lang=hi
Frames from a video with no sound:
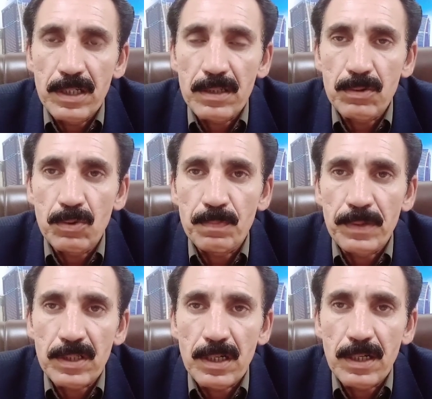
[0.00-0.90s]
एक करोड़
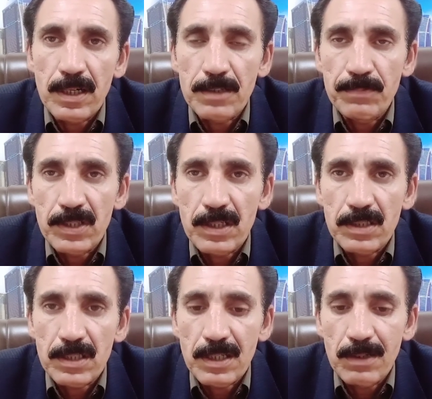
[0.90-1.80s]
पंद्रह लाख रुपए तक
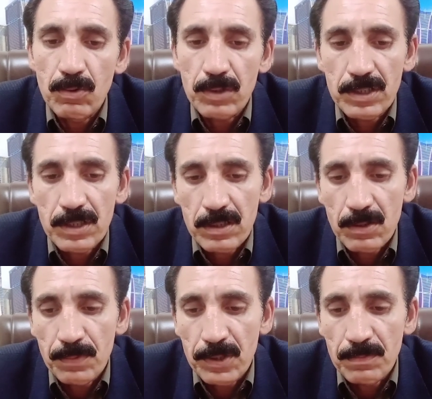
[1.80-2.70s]
जाता है लोकेशन के
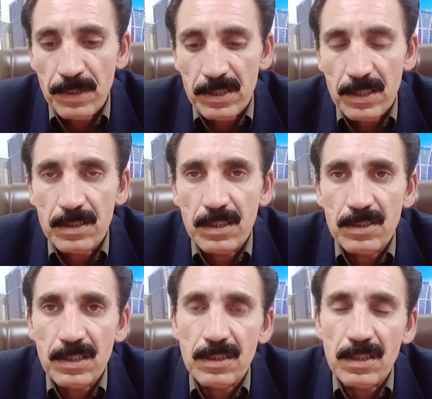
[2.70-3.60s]
ऊपर डिपेंड करता
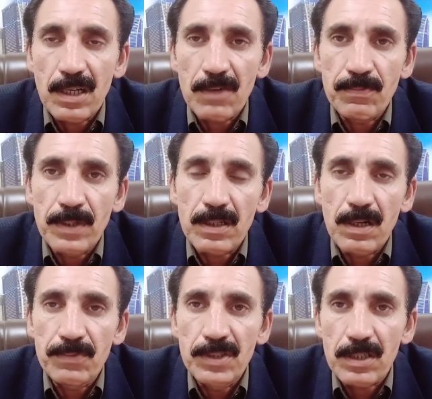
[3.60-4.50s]
है सेक्टर एफ़ में
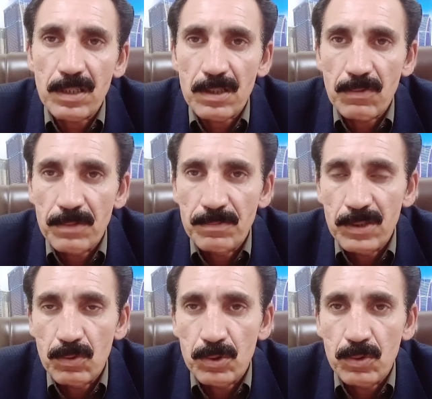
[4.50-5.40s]
काफ़ी हद तक
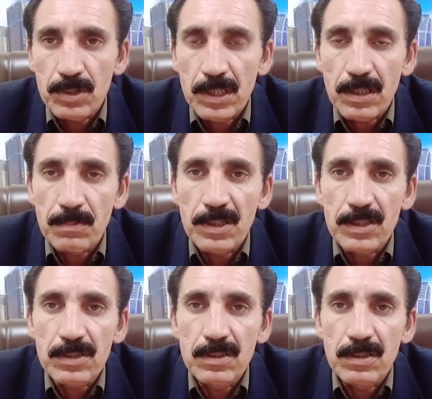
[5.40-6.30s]
डेवलपमेंट हो चुकी है तकरीबन
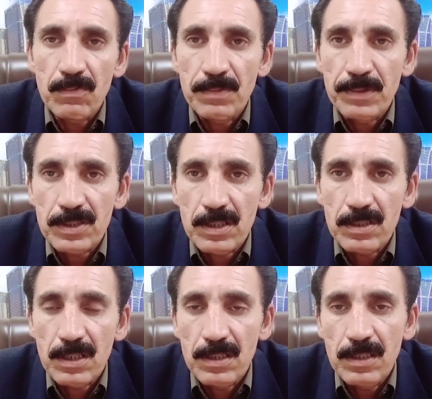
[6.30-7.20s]
अस्सी नब्बे परसेंट
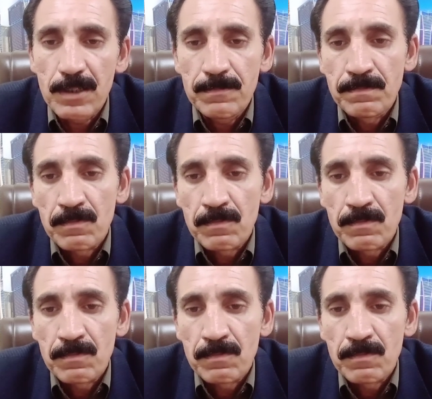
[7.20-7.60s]
ये एरिया